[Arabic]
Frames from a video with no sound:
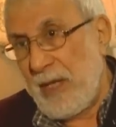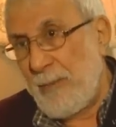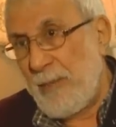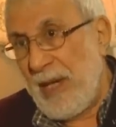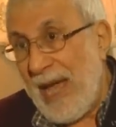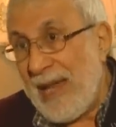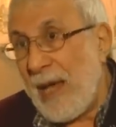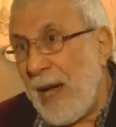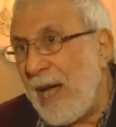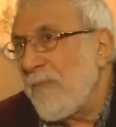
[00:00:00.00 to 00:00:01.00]

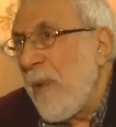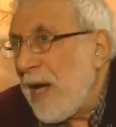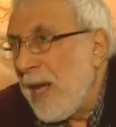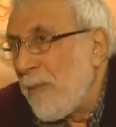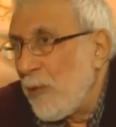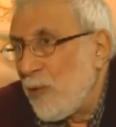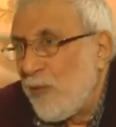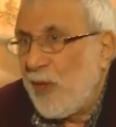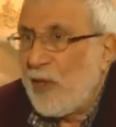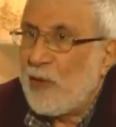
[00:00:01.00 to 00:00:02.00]
بالحلقات ما كان موجود
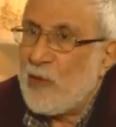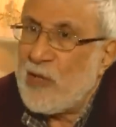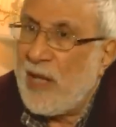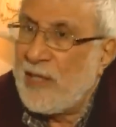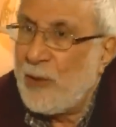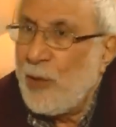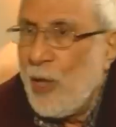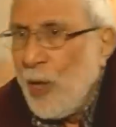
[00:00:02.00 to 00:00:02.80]
فكر اقتصادي